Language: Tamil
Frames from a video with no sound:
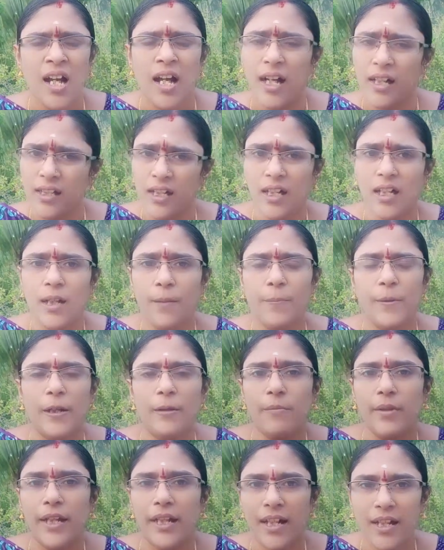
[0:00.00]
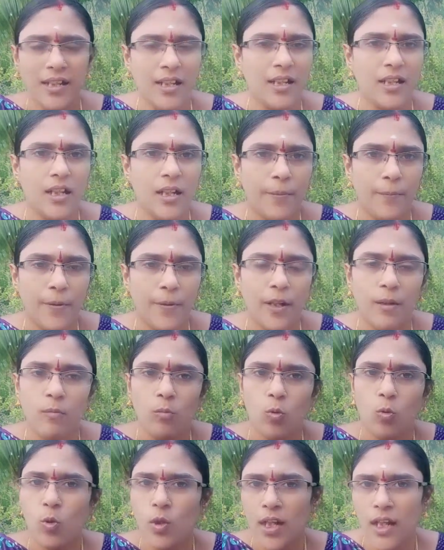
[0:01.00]
அதற்கப்புறம் இறந்ததுக்கப்புறம்
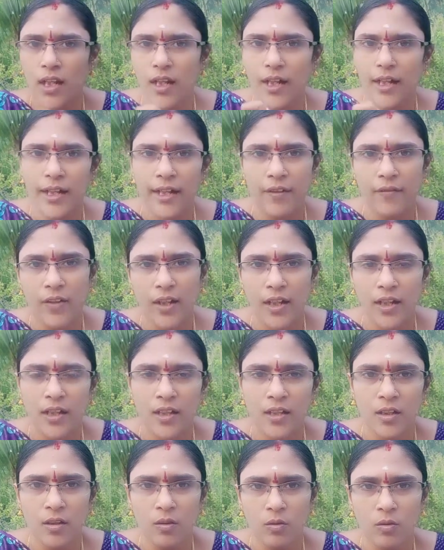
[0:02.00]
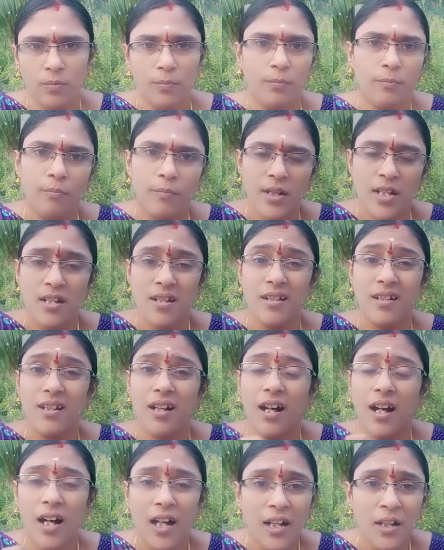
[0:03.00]
உடல் அழிவானது மற்றது
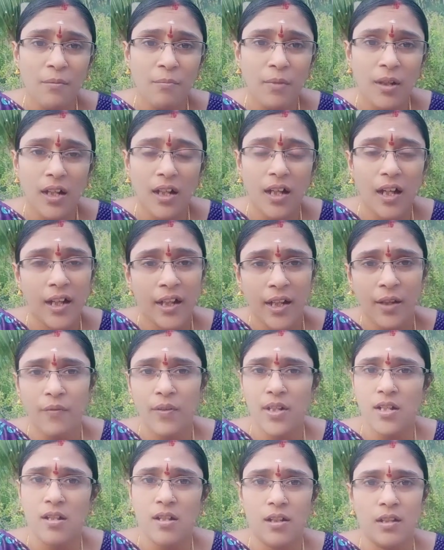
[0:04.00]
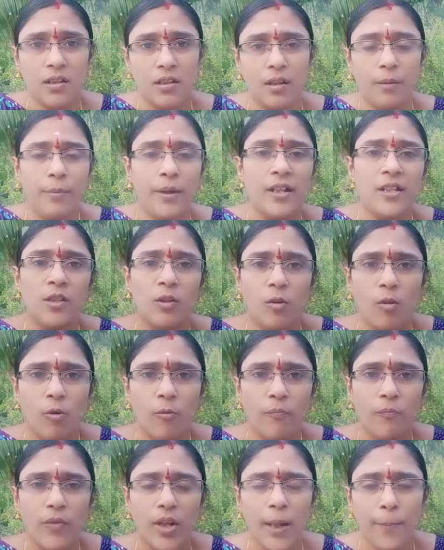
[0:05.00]
ஆன்மா அழிவற்றது அப்படின்னு
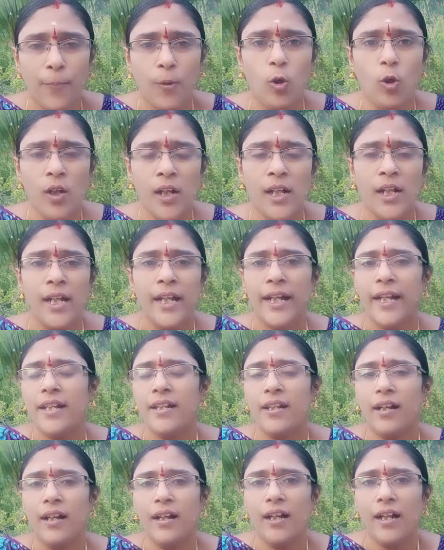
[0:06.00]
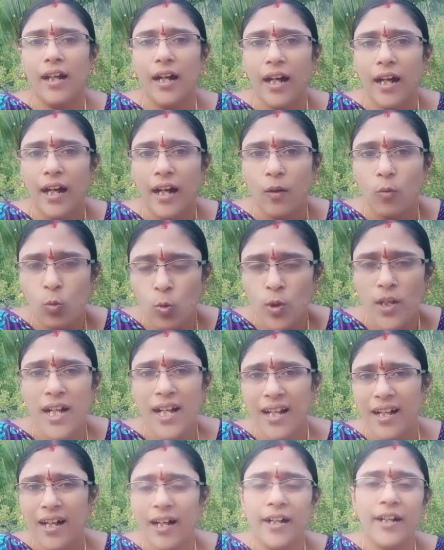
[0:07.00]
சொல்கிறோம் அப்போது இந்த
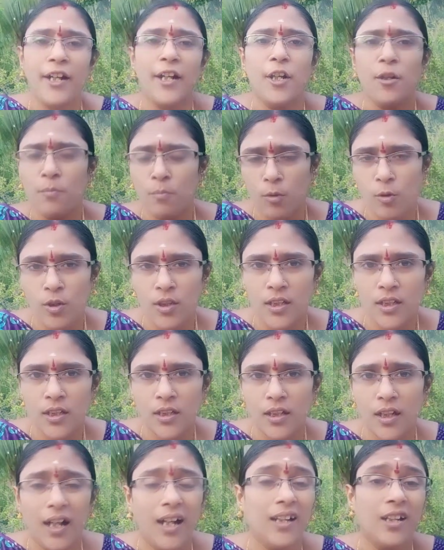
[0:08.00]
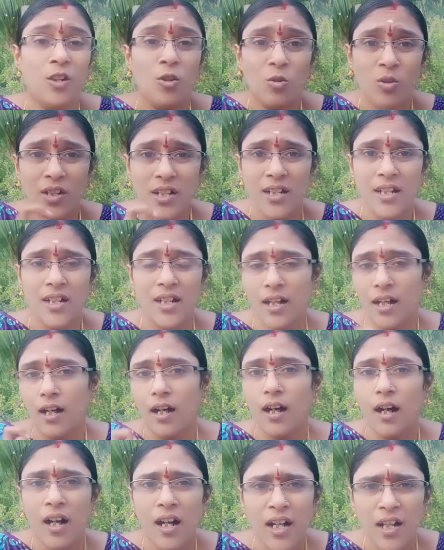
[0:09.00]
உடல் அழியும் பொழுது அதனுள் இருக்கிற
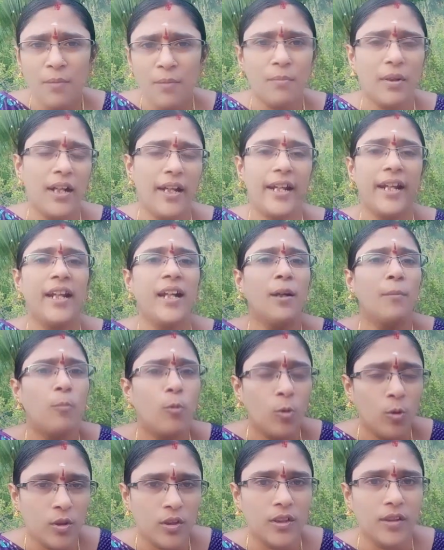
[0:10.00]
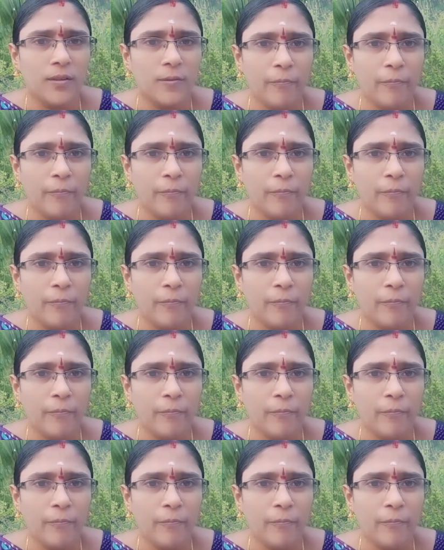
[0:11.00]
ஆன்மா எங்கே போகுது